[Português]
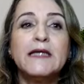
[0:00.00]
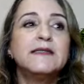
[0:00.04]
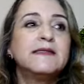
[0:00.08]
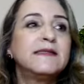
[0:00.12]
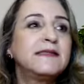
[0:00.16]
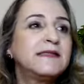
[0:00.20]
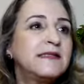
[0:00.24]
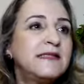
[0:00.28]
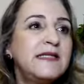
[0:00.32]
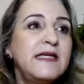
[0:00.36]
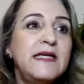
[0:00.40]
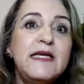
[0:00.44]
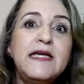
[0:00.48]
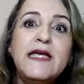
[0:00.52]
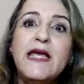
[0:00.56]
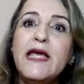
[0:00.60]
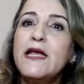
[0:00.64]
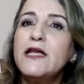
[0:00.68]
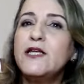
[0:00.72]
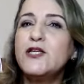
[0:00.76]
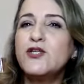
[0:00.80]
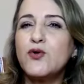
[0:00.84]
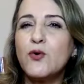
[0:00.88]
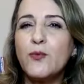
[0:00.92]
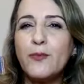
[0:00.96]
Se
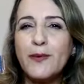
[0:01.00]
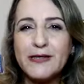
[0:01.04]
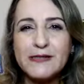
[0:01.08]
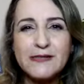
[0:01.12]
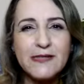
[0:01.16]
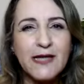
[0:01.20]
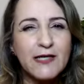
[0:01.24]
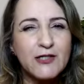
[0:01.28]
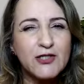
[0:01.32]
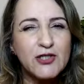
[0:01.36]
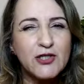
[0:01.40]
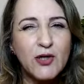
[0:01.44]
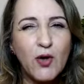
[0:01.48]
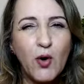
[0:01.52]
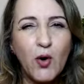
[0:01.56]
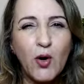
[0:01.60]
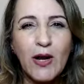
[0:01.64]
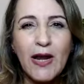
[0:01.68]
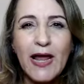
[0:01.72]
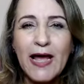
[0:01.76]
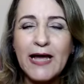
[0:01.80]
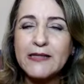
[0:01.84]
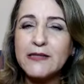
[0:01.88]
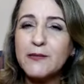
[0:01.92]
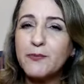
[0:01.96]
ele te começar a te
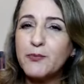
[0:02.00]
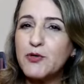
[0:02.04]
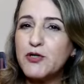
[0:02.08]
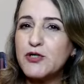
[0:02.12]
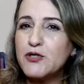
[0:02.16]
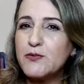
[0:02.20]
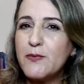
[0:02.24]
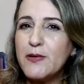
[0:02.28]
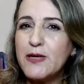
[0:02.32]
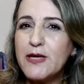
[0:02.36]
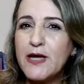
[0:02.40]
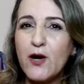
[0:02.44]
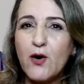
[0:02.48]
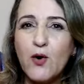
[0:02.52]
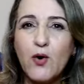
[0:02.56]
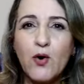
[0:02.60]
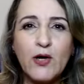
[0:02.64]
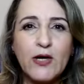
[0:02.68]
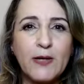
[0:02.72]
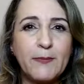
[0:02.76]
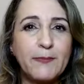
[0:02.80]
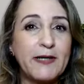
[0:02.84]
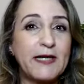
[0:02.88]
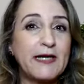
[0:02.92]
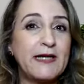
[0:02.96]
enrolar depois de meia
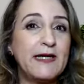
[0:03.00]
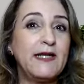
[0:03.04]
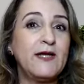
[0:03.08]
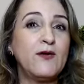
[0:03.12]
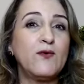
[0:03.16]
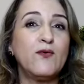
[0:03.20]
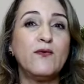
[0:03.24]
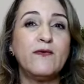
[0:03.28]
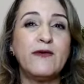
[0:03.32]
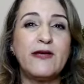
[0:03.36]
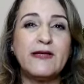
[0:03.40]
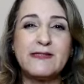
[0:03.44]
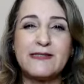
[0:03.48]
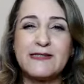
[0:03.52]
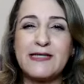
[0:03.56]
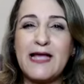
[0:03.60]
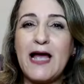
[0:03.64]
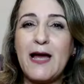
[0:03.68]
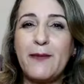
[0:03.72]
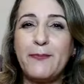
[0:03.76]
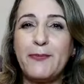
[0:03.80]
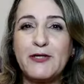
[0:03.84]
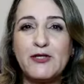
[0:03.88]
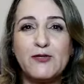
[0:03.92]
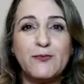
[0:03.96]
hora para querer
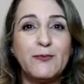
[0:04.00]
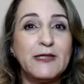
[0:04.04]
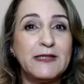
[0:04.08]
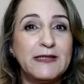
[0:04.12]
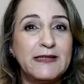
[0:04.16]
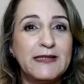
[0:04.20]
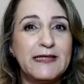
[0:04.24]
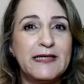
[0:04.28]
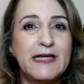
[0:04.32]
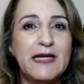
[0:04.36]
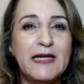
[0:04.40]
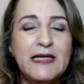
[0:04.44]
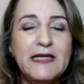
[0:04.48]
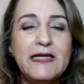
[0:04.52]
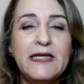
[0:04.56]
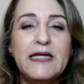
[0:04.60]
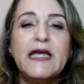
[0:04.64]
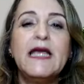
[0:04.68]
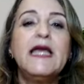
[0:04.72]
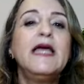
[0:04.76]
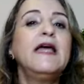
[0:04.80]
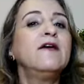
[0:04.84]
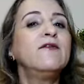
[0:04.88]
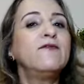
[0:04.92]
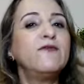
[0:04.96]
conversar, para te manter ali,